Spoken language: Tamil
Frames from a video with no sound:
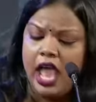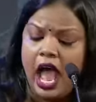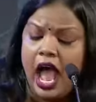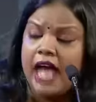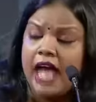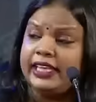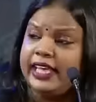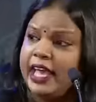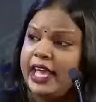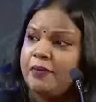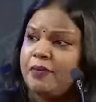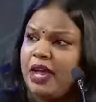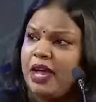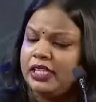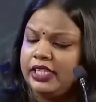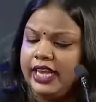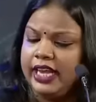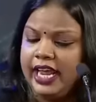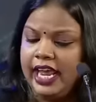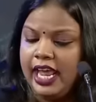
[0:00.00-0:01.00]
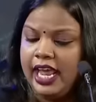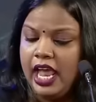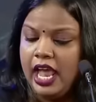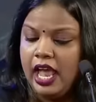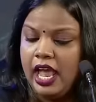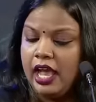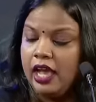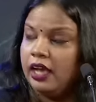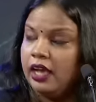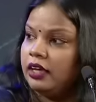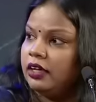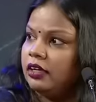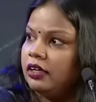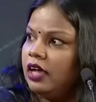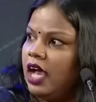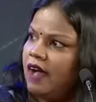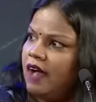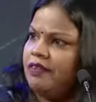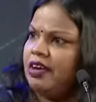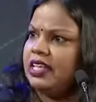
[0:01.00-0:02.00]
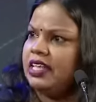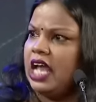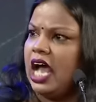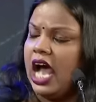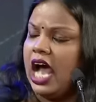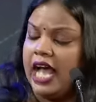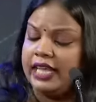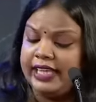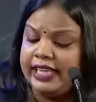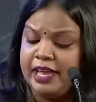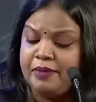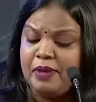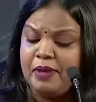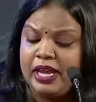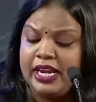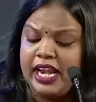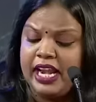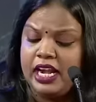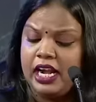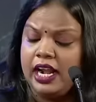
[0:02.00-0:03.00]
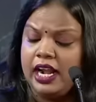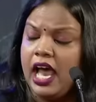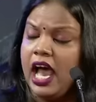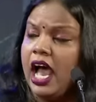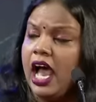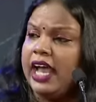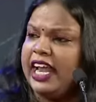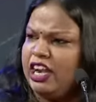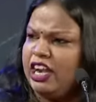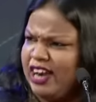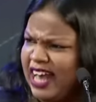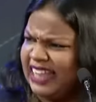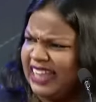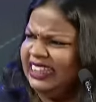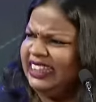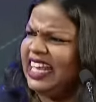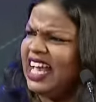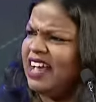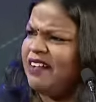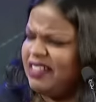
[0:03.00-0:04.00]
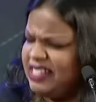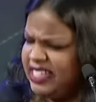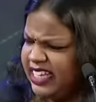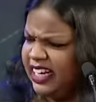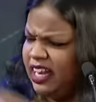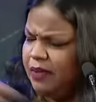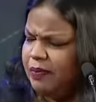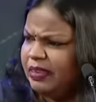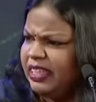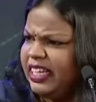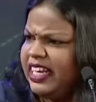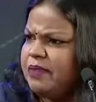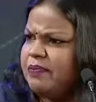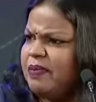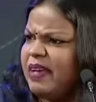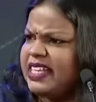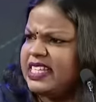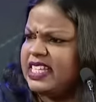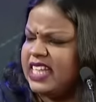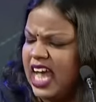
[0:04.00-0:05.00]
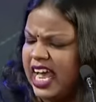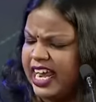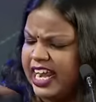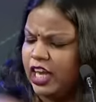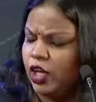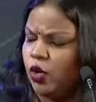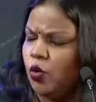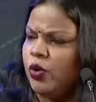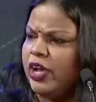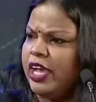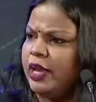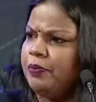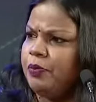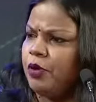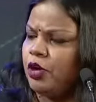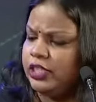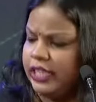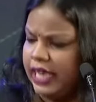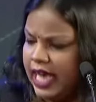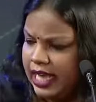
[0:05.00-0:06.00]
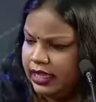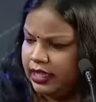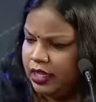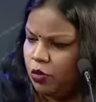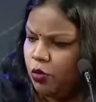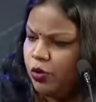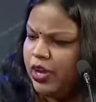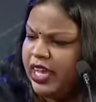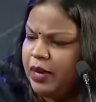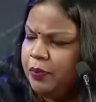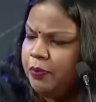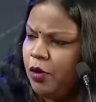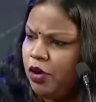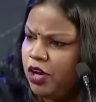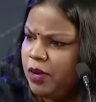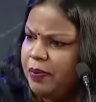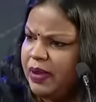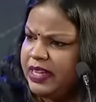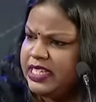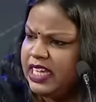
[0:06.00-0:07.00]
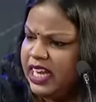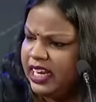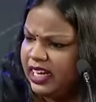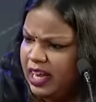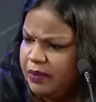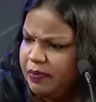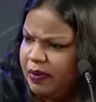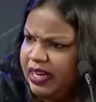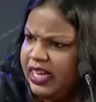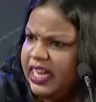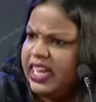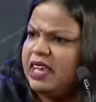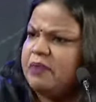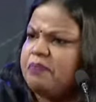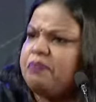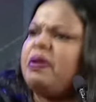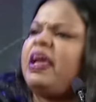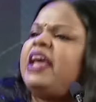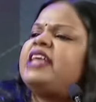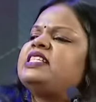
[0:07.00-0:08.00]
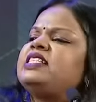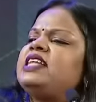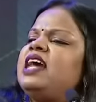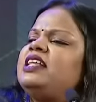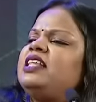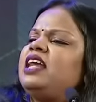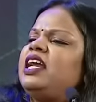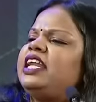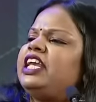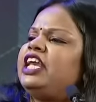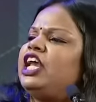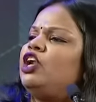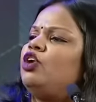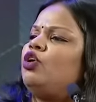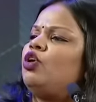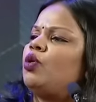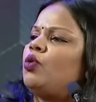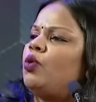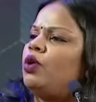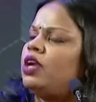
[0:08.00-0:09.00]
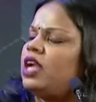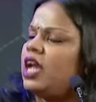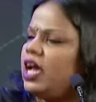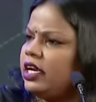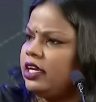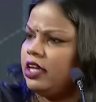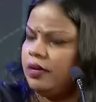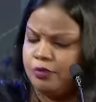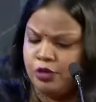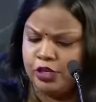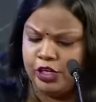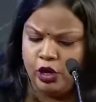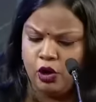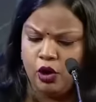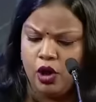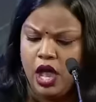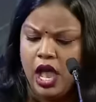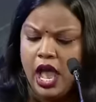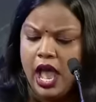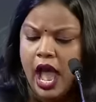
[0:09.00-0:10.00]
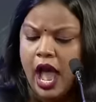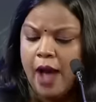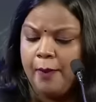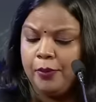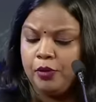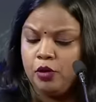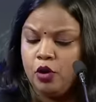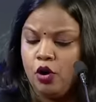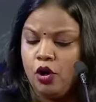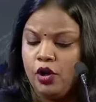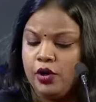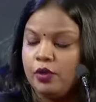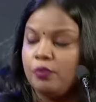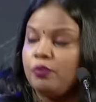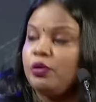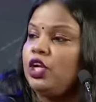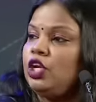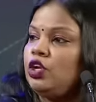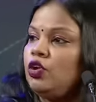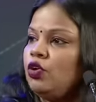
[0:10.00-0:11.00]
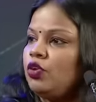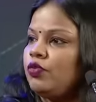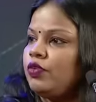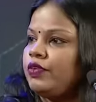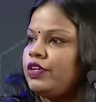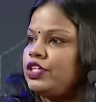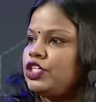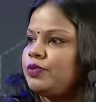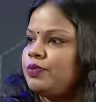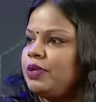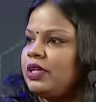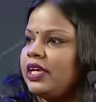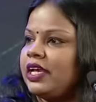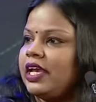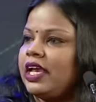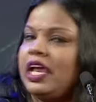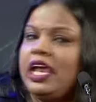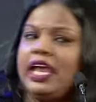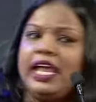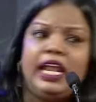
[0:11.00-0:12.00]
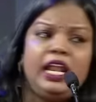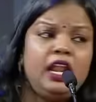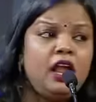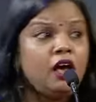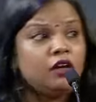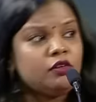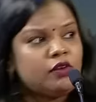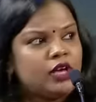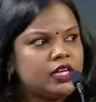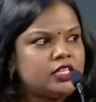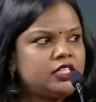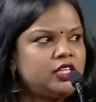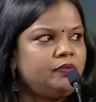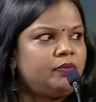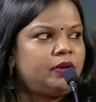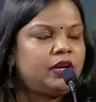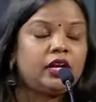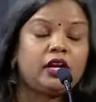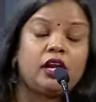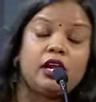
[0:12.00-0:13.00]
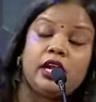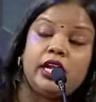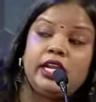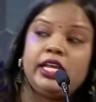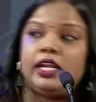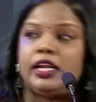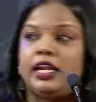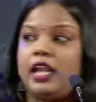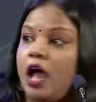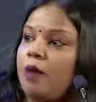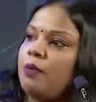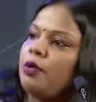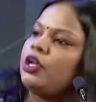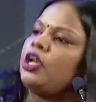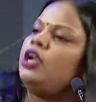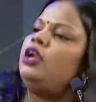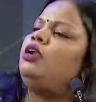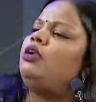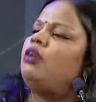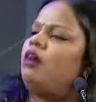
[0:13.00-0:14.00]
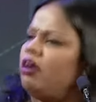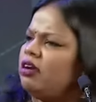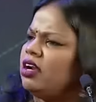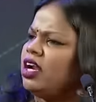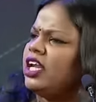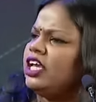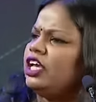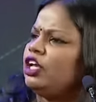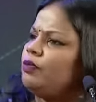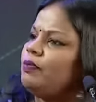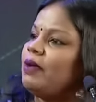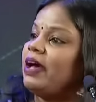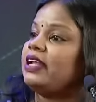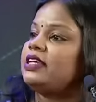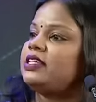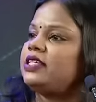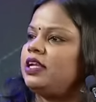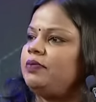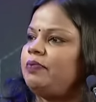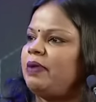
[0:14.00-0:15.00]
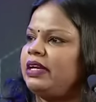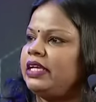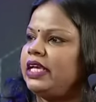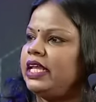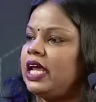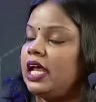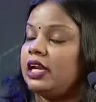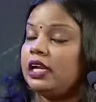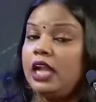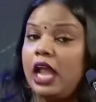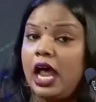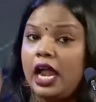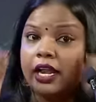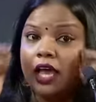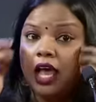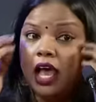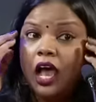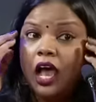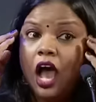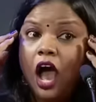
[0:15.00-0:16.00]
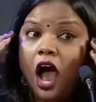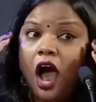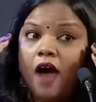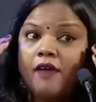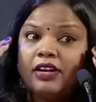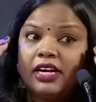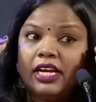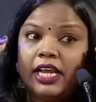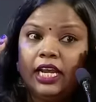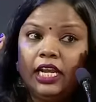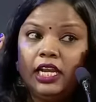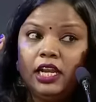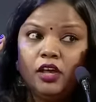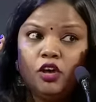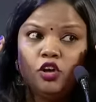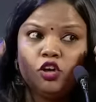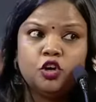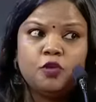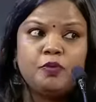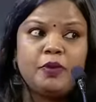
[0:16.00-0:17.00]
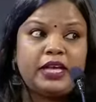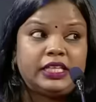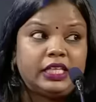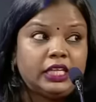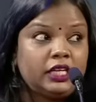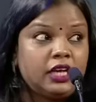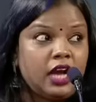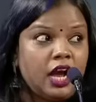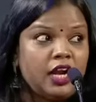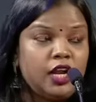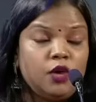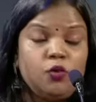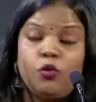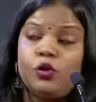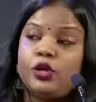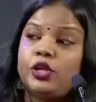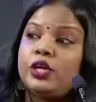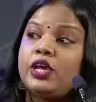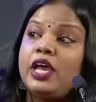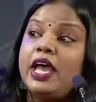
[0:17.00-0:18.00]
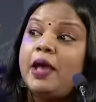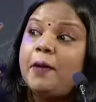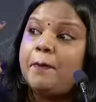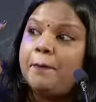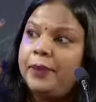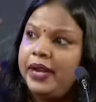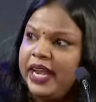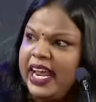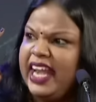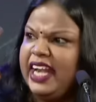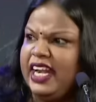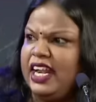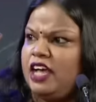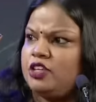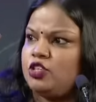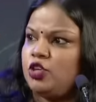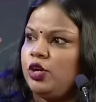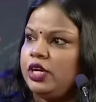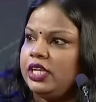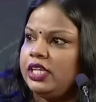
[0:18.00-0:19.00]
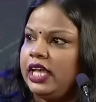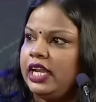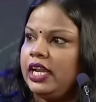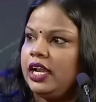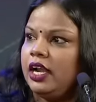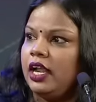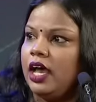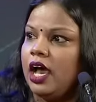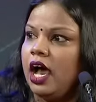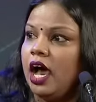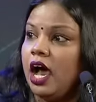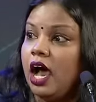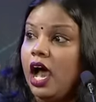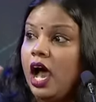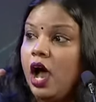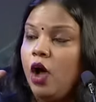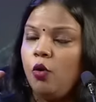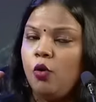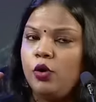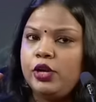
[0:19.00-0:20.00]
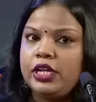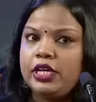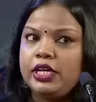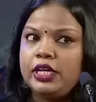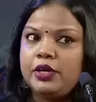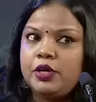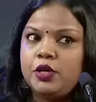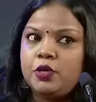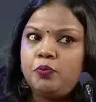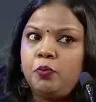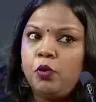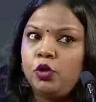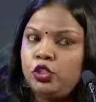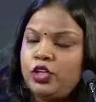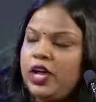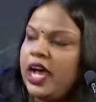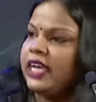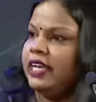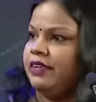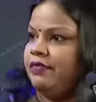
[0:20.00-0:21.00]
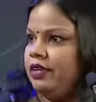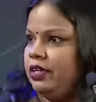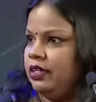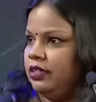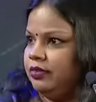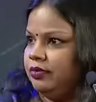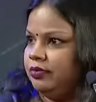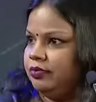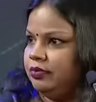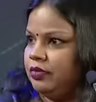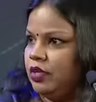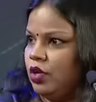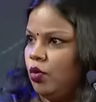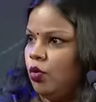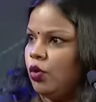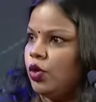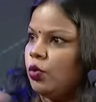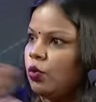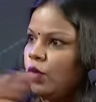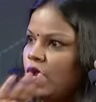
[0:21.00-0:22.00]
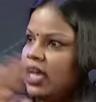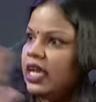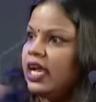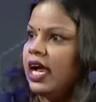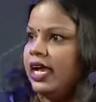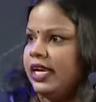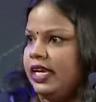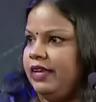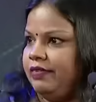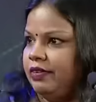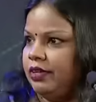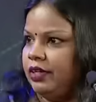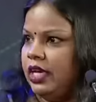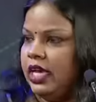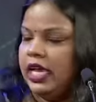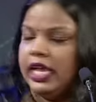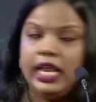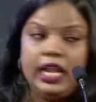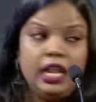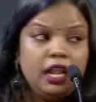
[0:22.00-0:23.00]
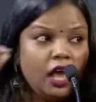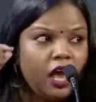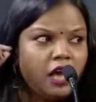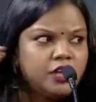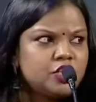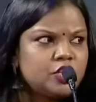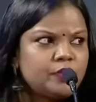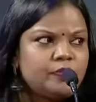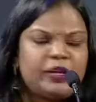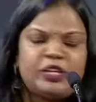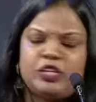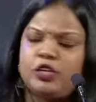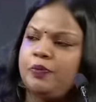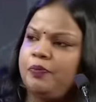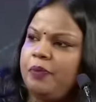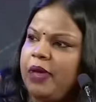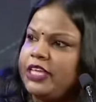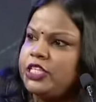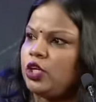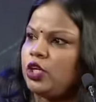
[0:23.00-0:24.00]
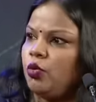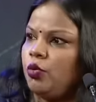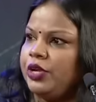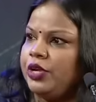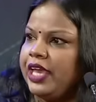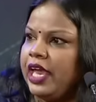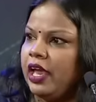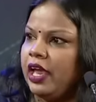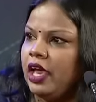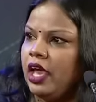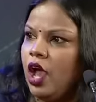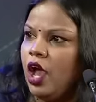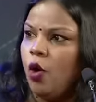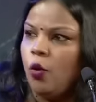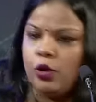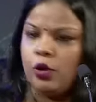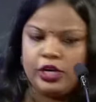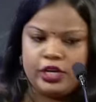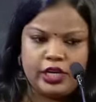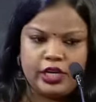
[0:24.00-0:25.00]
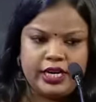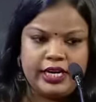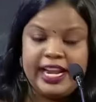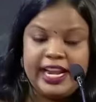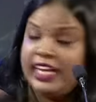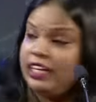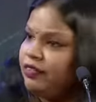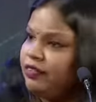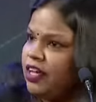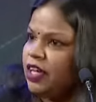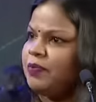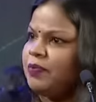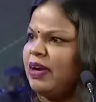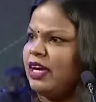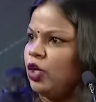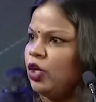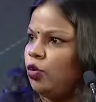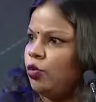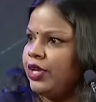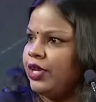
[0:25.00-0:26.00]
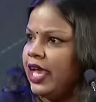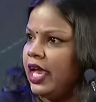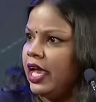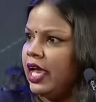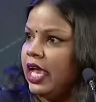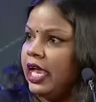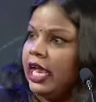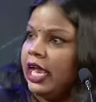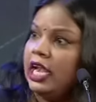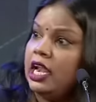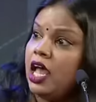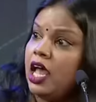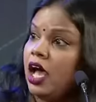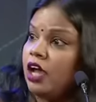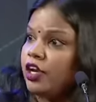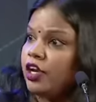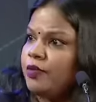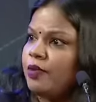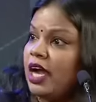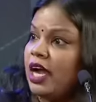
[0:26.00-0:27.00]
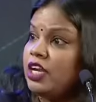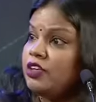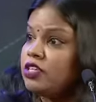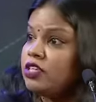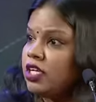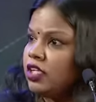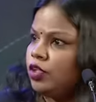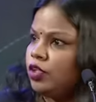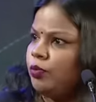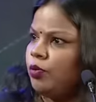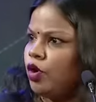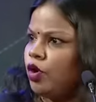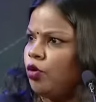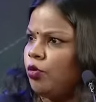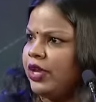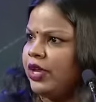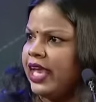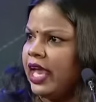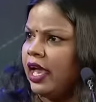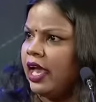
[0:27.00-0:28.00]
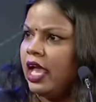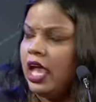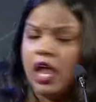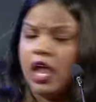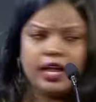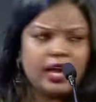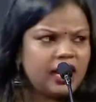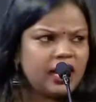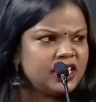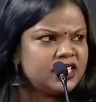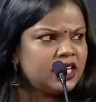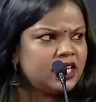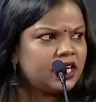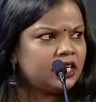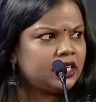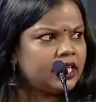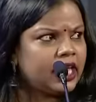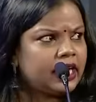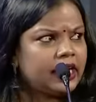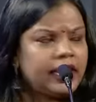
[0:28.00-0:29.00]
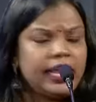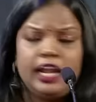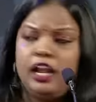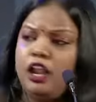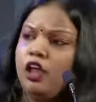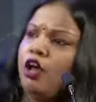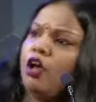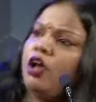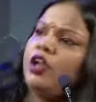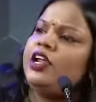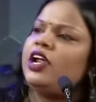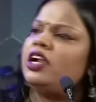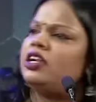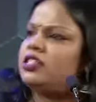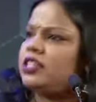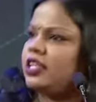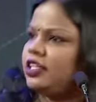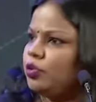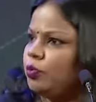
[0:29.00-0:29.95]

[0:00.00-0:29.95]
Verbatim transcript: அதே மாதிரி அவ்வளவுதான் அதே மாதிரி என்னன்னா என்னோட அத்தியாவசியங்களை பத்தி நீ பேசுறா எனக்கு உயிர் போகுது அந்த உயிர் போற பிரச்சனைகளை பற்றி நீ பேசினாதான் நீ என்னோட ஒன்னா இருக்க முடியும் அப்புறம் இன்னொரு ஒரு விஷயம் இருக்கு எல்லாரும் அரசியல் பண்ற நடிகர்கள் ஆமா எல்லா நடிகரும் அரசியல் பண்ணுகிறார்கள் ஆனா அவர்கள் எல்லோருக்கும் அதற்கான ஒரு பிரெயின் நான் சொல்றது என்னன்னா ஒரு பொது அறிவு ஒரு உலக அறிவு எல்லாற்ற பற்றியும் பேசக்கூடிய ஒரு நெட்ஒர்க் பண்ணக்கூடிய எல்லாரையும் அனுசரித்து போகக்கூடிய கலைஞர் இருந்தாரு எல்லாரையும் அனுசரித்து